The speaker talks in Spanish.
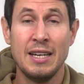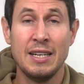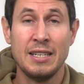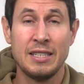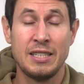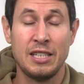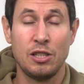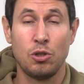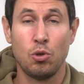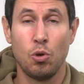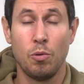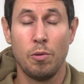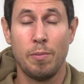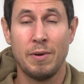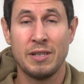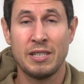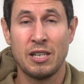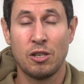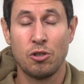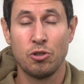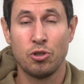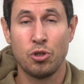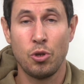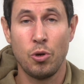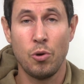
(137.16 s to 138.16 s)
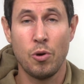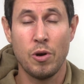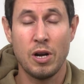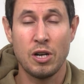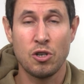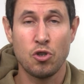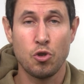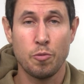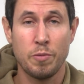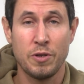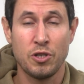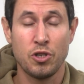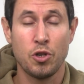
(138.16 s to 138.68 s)
Si tú vas a construir una
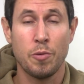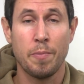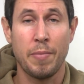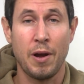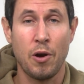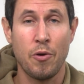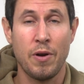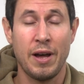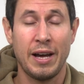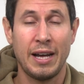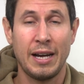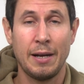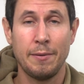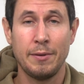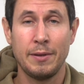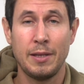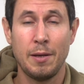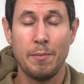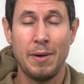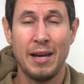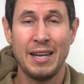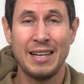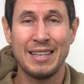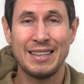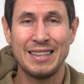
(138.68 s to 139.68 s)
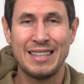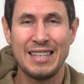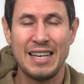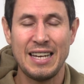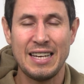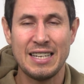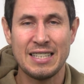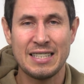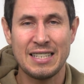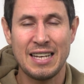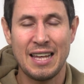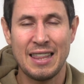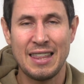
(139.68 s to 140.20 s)
suspensión para una Gravity Bike,
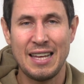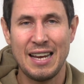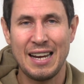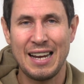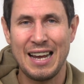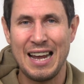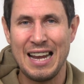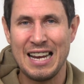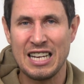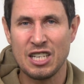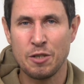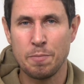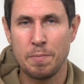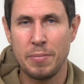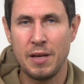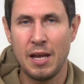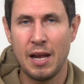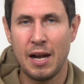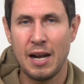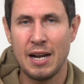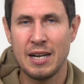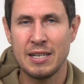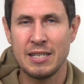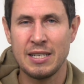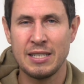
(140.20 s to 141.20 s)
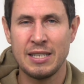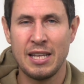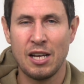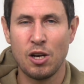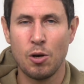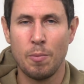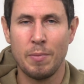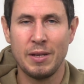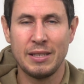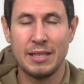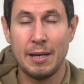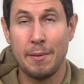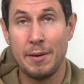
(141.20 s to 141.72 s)
tienes que hacer que las piernas estén
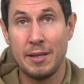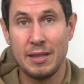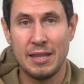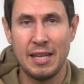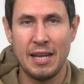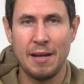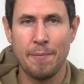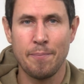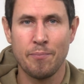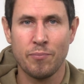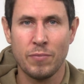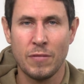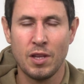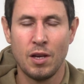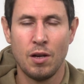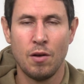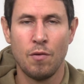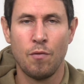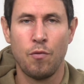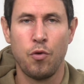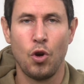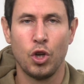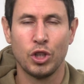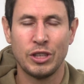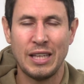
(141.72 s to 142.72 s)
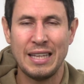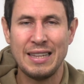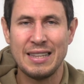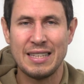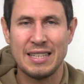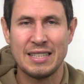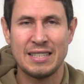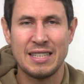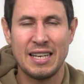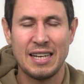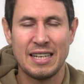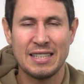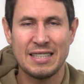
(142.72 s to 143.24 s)
completamente
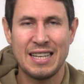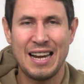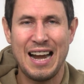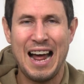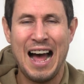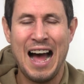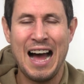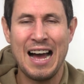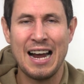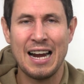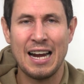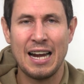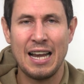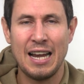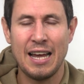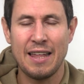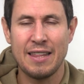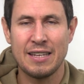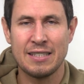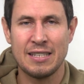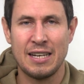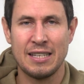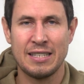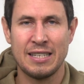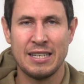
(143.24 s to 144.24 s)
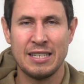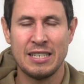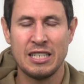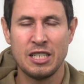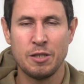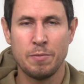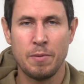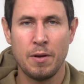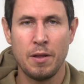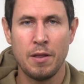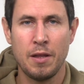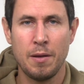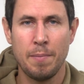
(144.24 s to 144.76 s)
flotantes, tienen que estar ancladas al
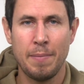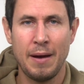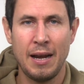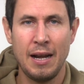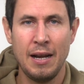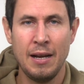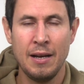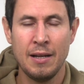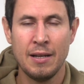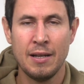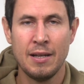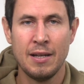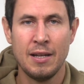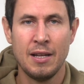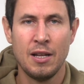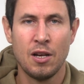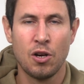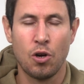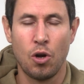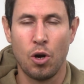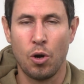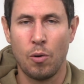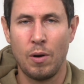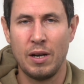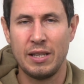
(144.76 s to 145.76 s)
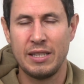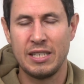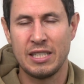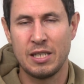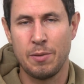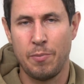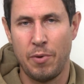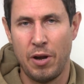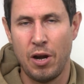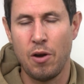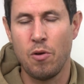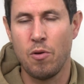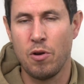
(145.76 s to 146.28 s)
chasis principal, con lo cual le tienes
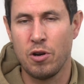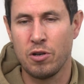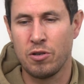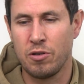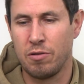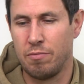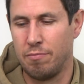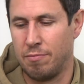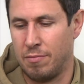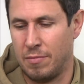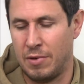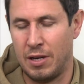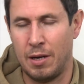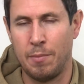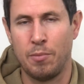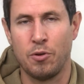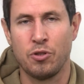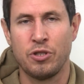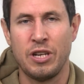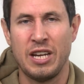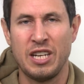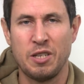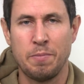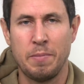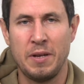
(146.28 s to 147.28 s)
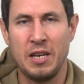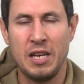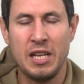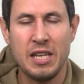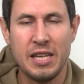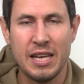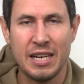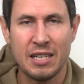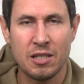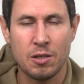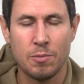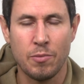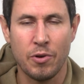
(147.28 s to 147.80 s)
que poner unos reposa
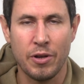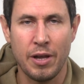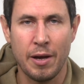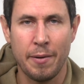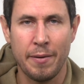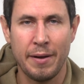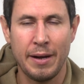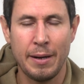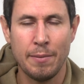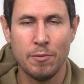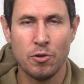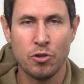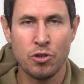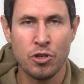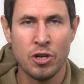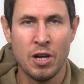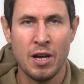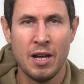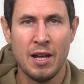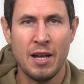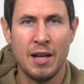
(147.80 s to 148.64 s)
espinillas, como ya veremos,